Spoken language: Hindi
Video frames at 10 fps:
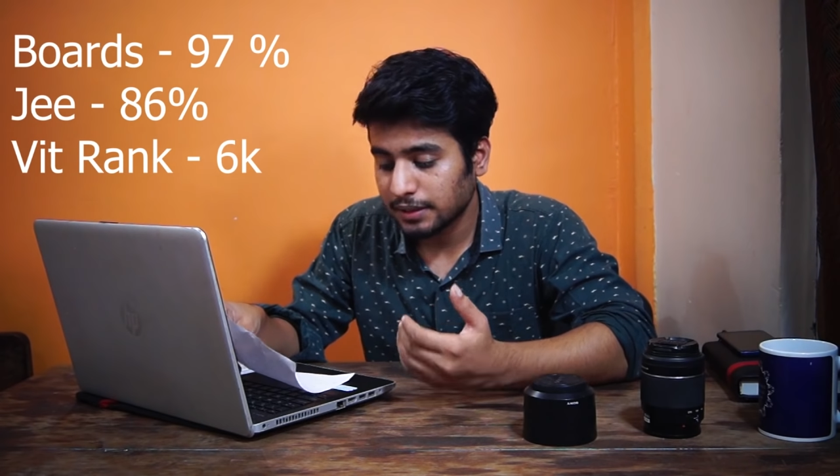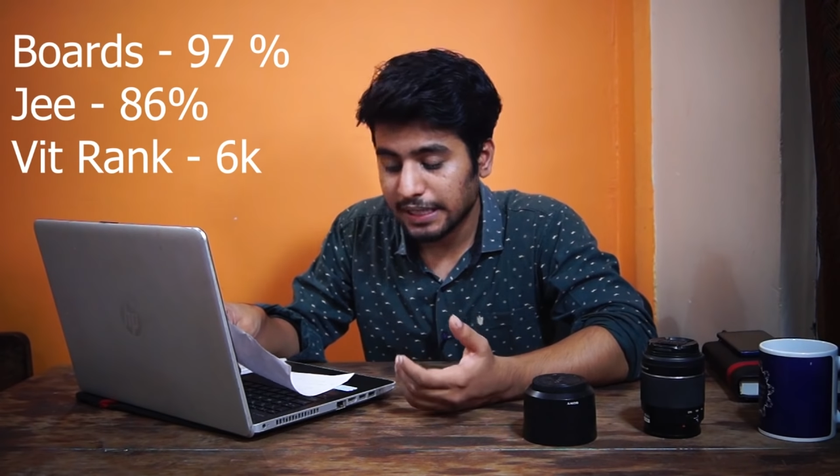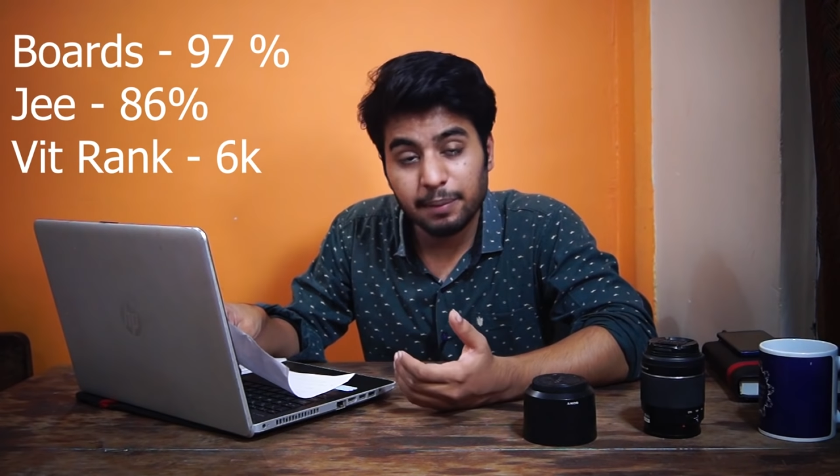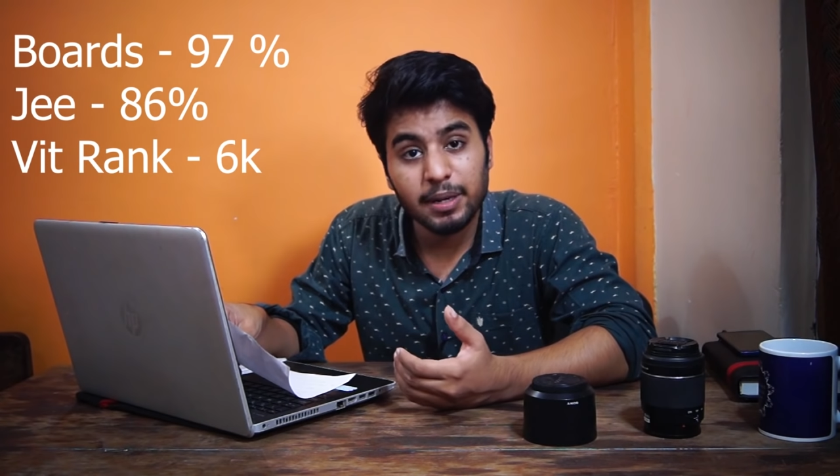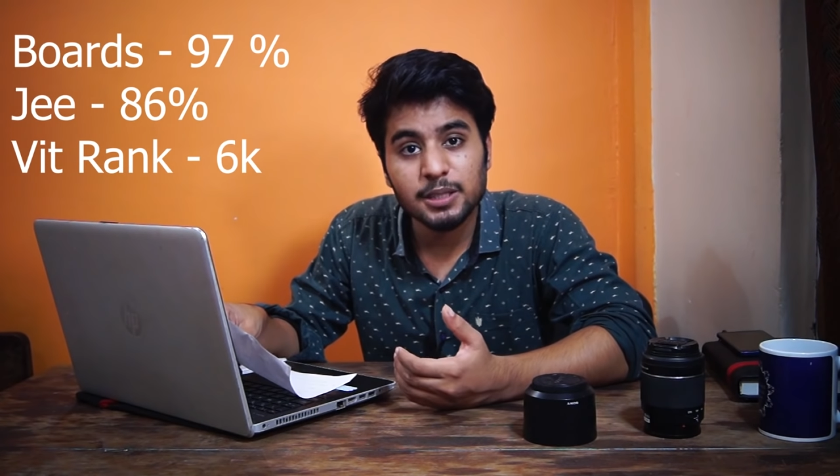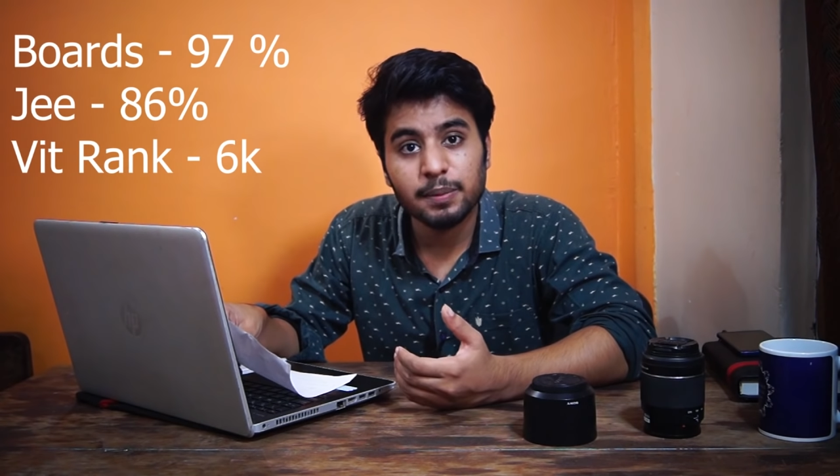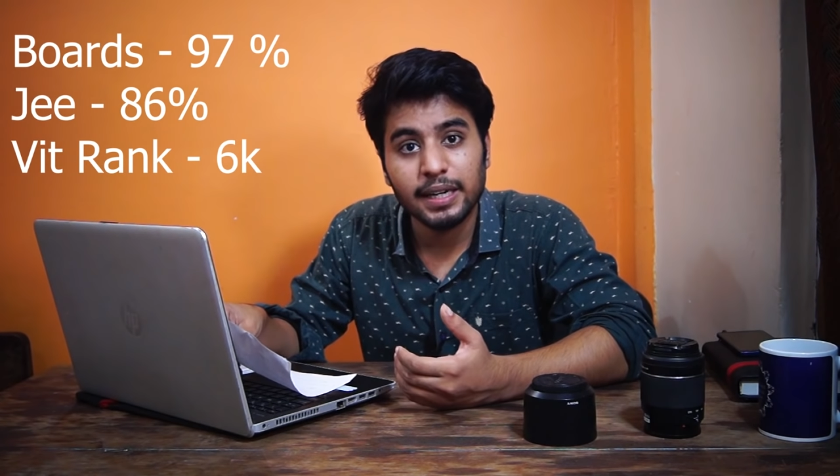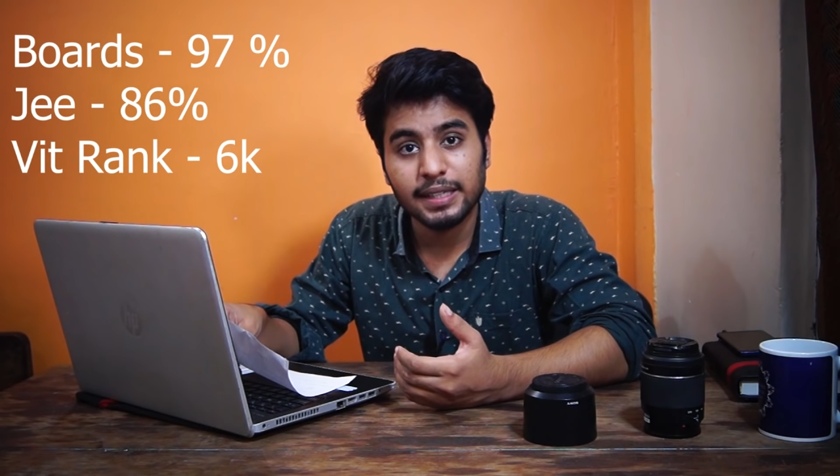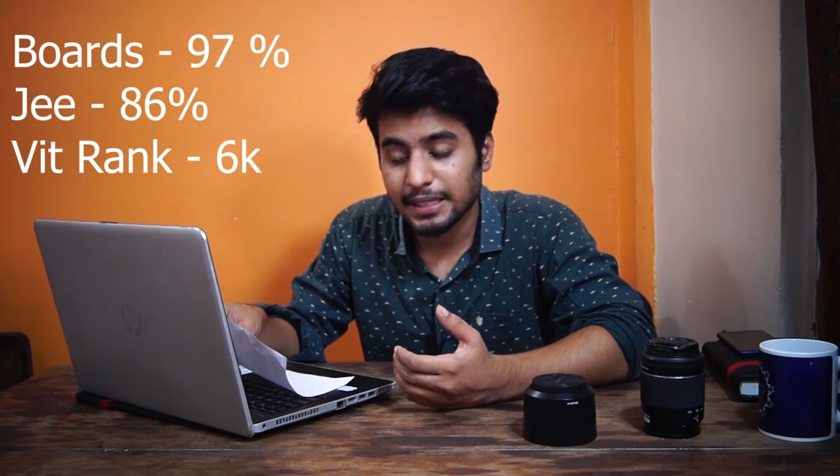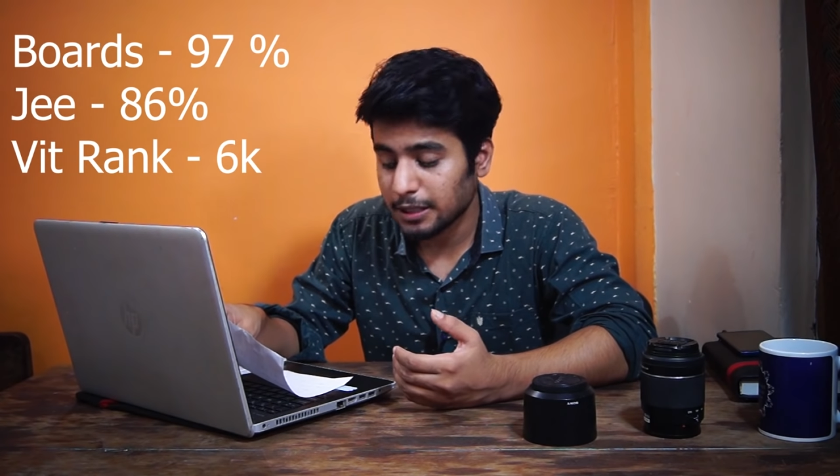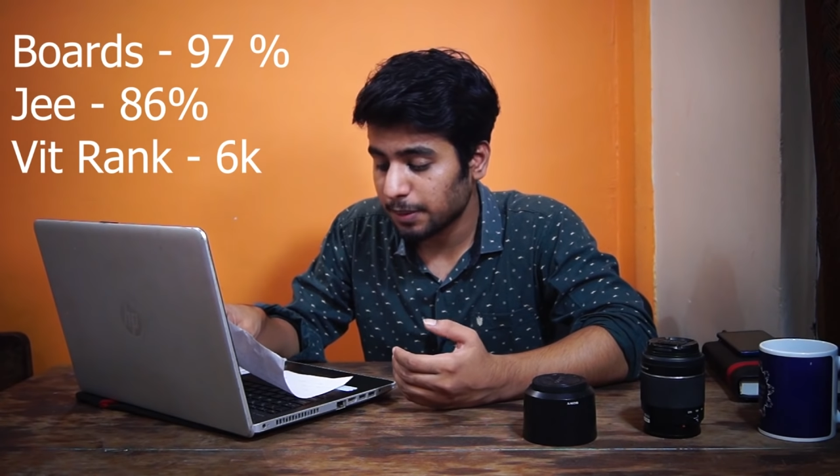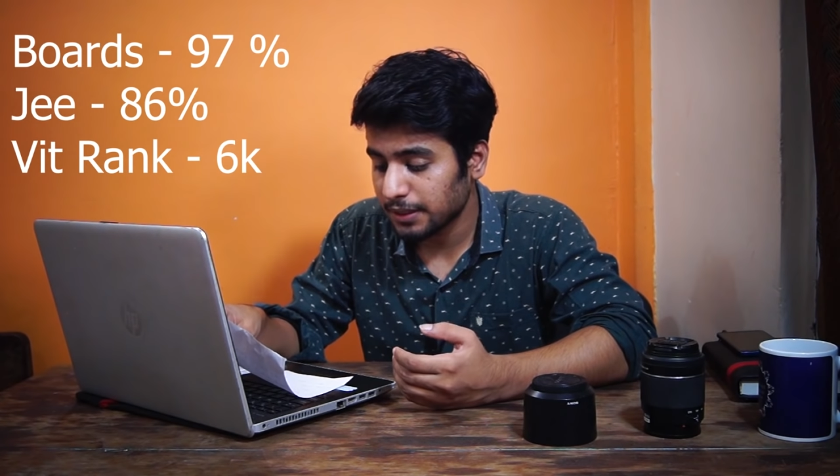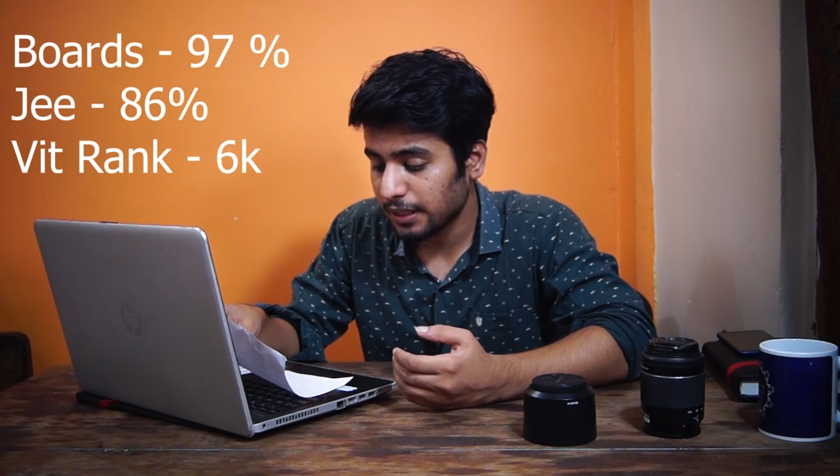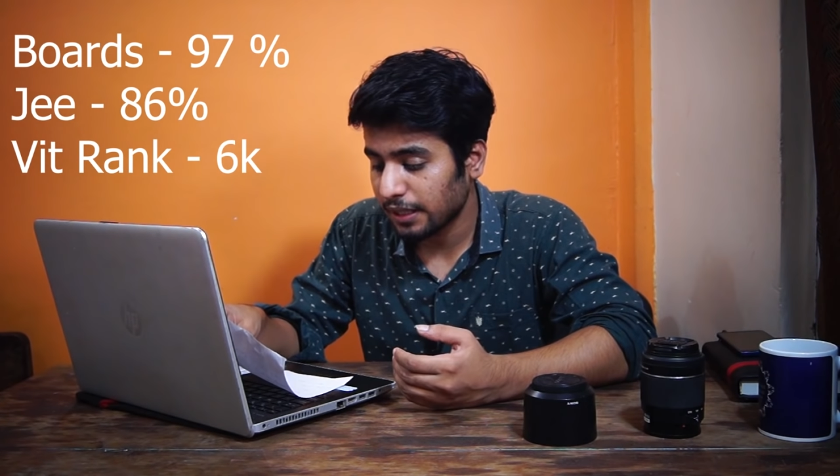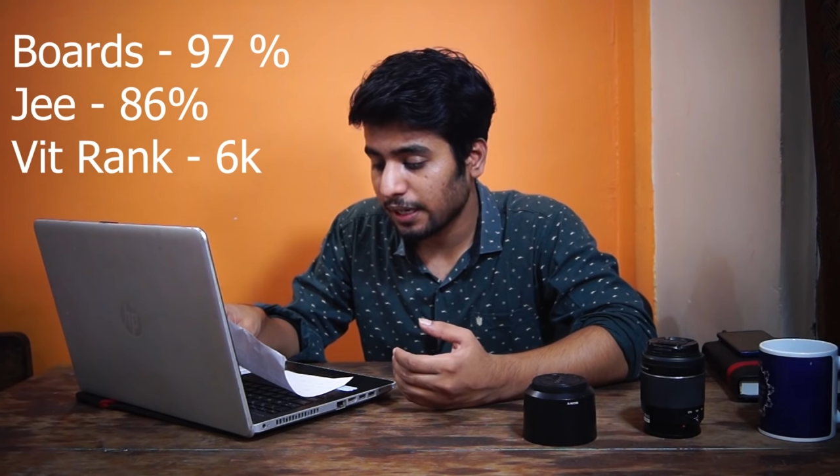जेई मेन्स में एटी परसेंट
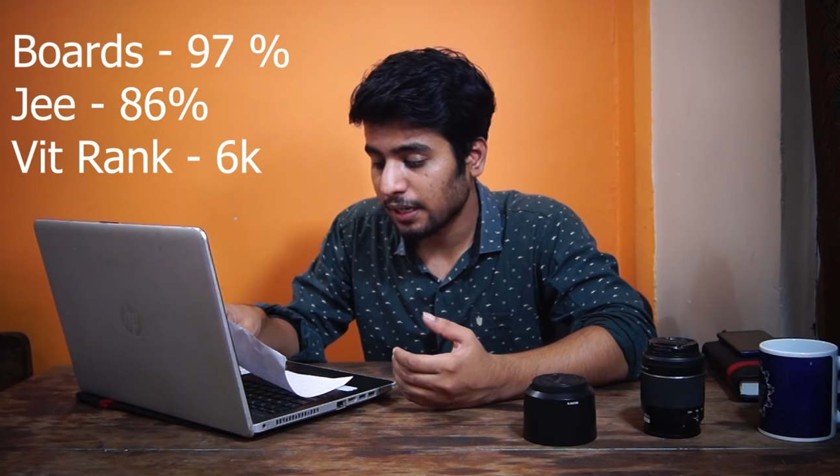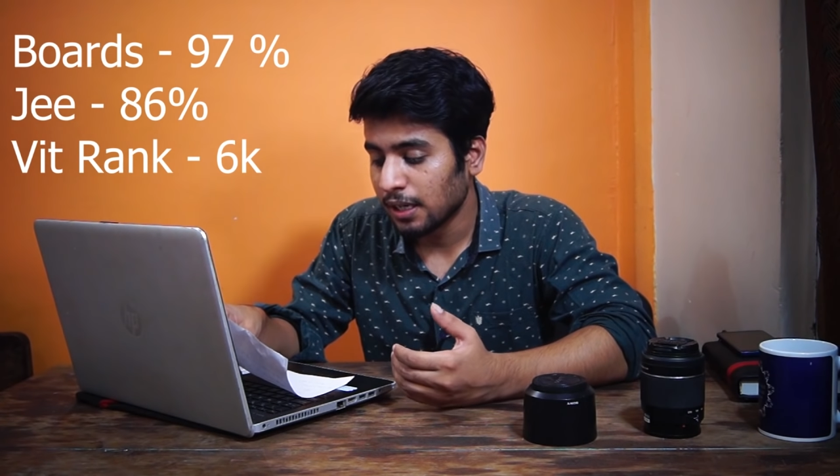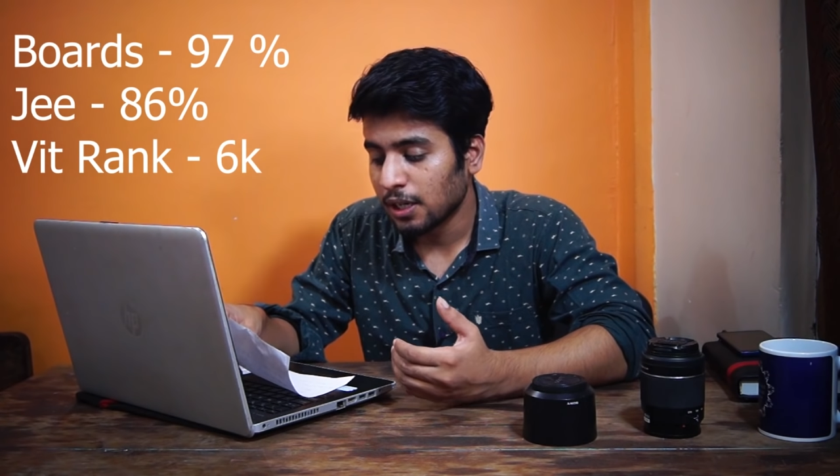परसेंटाइल